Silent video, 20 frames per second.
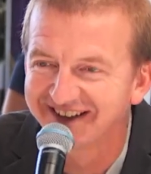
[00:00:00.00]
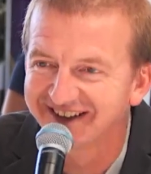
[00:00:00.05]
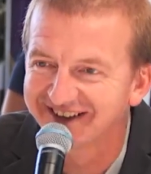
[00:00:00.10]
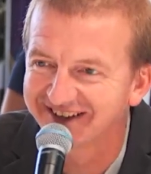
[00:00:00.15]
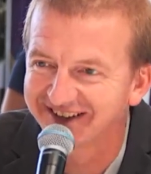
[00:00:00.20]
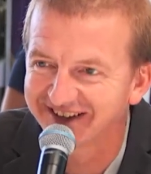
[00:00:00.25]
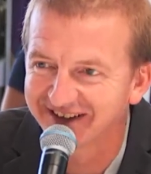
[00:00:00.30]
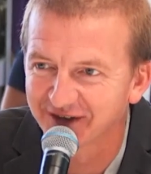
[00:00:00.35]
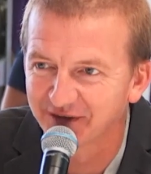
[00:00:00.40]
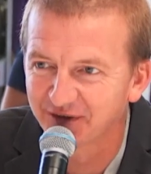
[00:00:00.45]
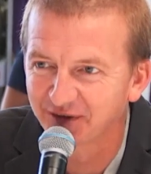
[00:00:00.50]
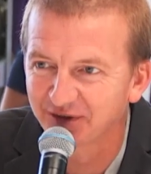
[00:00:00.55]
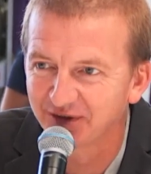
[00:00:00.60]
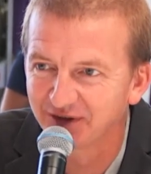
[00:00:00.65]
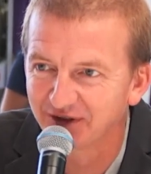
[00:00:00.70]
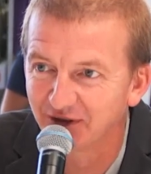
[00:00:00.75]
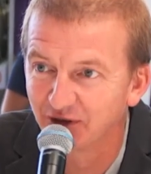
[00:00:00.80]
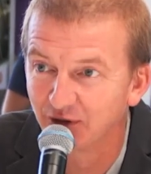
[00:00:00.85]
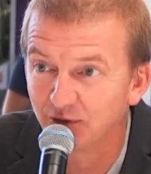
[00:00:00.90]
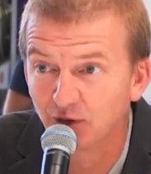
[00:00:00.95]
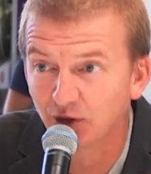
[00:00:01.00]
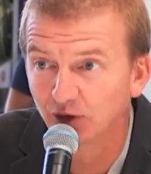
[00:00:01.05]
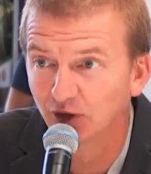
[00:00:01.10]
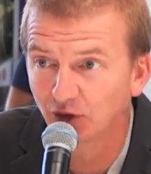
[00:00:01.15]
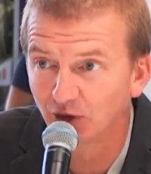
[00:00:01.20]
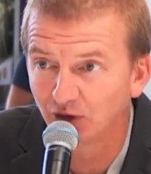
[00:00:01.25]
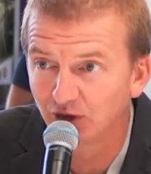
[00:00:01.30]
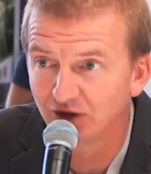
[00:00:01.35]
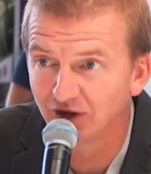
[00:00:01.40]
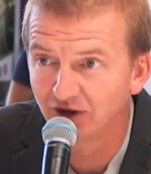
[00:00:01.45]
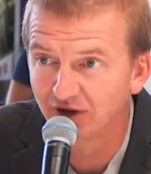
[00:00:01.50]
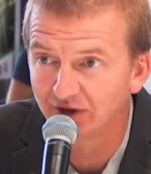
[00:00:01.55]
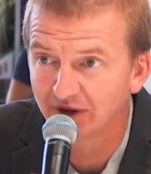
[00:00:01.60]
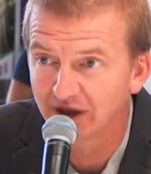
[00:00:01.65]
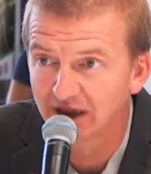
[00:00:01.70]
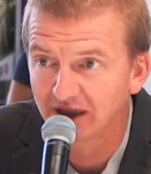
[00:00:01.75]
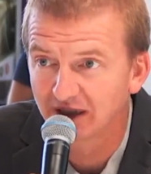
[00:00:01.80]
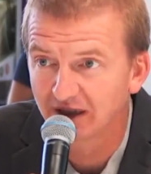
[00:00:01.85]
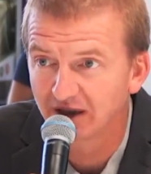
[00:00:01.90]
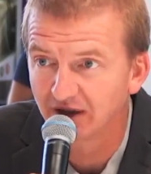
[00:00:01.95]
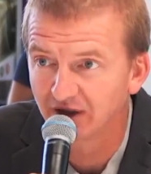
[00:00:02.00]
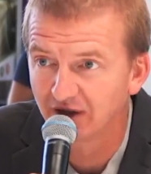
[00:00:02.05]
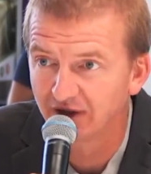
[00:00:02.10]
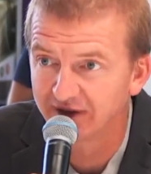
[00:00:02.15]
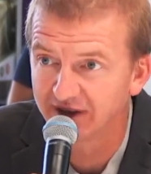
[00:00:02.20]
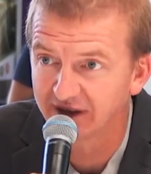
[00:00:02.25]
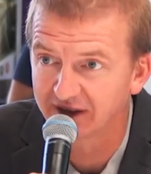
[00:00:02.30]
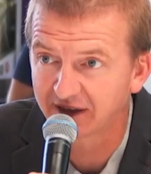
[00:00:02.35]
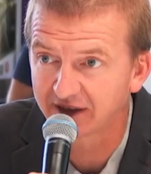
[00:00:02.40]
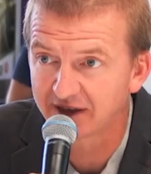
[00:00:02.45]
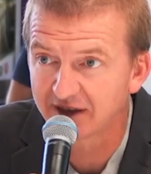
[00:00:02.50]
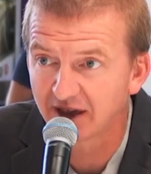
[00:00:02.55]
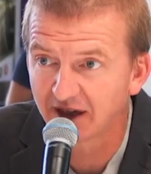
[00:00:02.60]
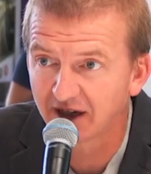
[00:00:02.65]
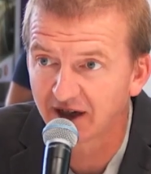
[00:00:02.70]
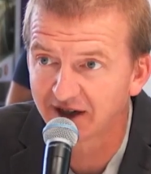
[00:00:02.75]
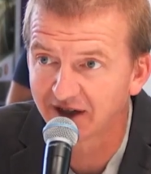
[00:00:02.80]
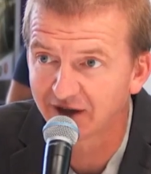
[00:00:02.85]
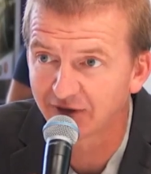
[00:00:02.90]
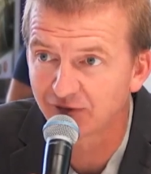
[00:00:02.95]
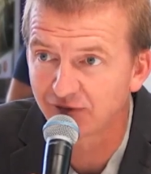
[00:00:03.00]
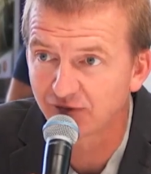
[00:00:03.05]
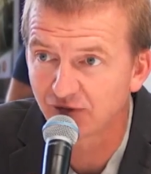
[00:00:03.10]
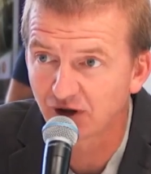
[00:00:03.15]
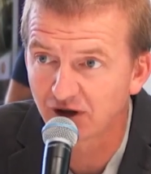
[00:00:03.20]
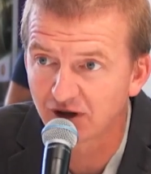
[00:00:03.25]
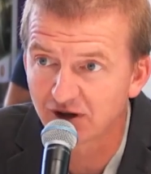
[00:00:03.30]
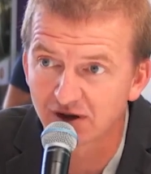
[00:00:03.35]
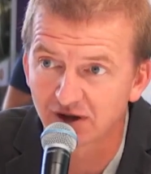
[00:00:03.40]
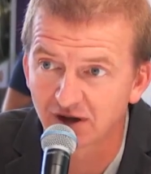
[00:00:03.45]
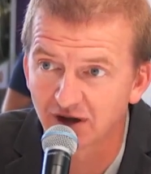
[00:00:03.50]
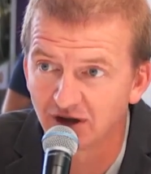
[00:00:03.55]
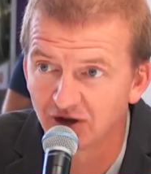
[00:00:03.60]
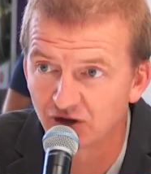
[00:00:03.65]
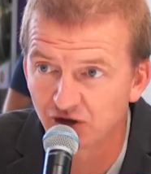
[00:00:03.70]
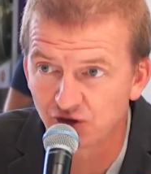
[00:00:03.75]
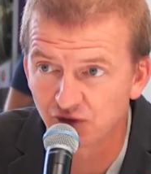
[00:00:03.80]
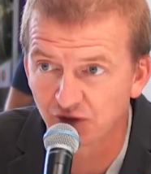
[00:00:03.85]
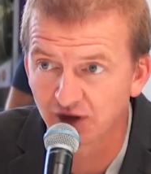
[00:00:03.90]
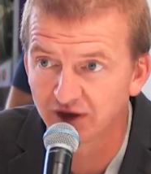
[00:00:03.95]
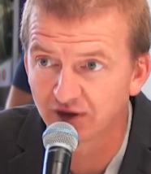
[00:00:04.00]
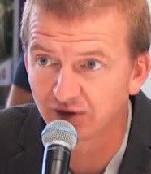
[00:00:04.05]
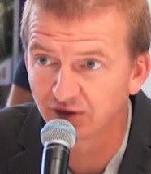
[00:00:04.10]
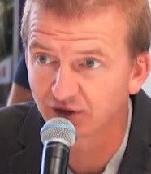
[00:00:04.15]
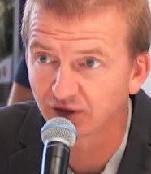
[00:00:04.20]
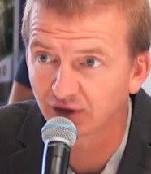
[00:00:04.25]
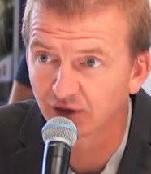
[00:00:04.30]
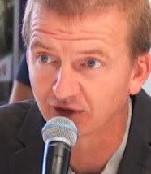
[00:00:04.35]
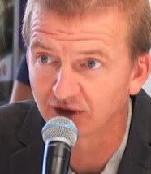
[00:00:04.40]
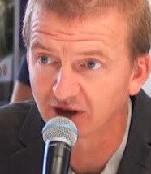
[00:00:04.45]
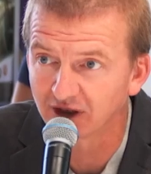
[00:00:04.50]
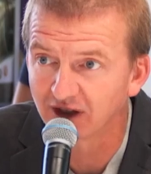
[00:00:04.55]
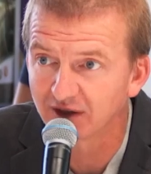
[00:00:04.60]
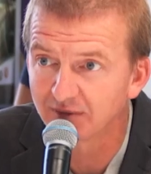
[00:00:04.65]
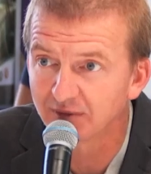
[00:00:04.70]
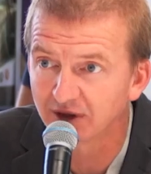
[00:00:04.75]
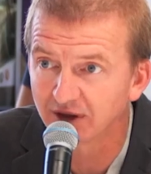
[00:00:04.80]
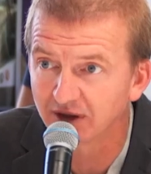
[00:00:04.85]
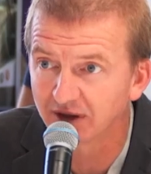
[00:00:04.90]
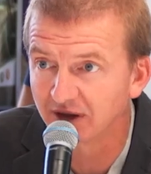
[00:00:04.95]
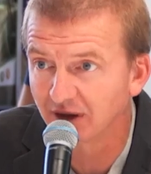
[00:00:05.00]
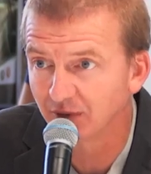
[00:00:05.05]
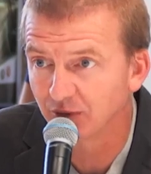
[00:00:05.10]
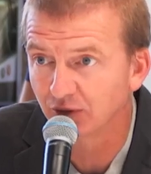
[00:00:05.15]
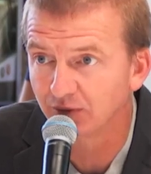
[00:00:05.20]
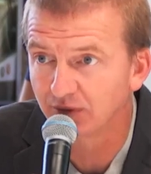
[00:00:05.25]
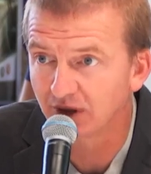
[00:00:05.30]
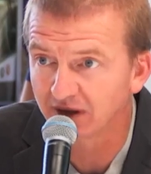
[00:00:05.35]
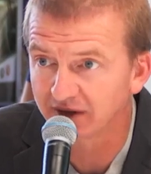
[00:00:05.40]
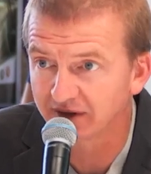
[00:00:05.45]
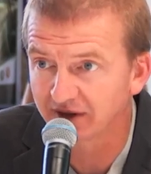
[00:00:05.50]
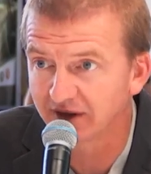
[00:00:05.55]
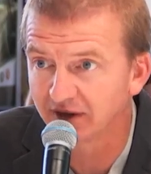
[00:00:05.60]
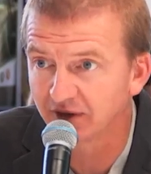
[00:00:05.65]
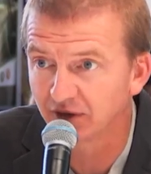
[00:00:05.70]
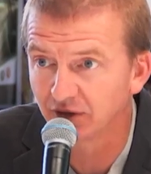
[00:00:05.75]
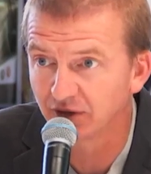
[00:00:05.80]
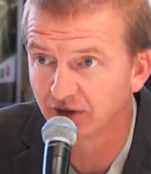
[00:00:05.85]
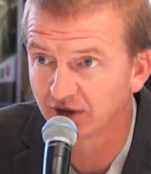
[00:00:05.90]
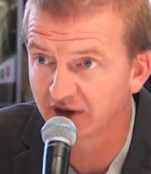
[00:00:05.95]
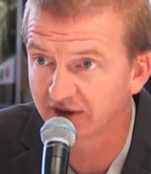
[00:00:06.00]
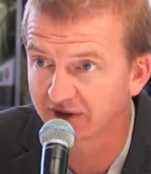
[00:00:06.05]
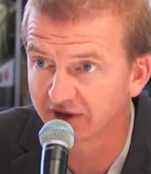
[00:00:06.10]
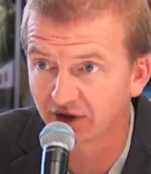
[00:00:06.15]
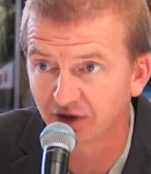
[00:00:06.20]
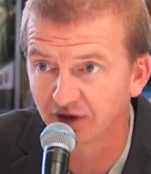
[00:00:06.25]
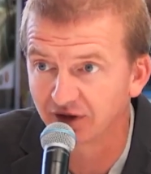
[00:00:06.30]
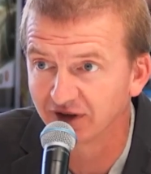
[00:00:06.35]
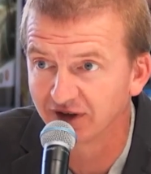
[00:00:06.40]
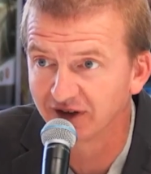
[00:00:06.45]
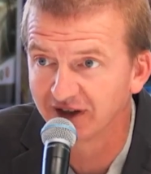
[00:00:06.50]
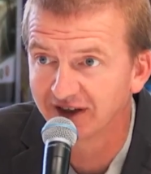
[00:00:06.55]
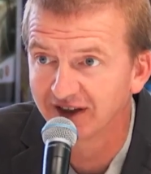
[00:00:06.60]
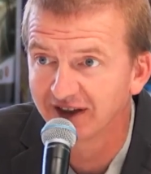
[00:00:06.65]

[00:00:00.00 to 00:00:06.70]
c'est que le mot drone euh, décrit à la fois un jouet de 30 grammes et un bombardier de 15 tonnes.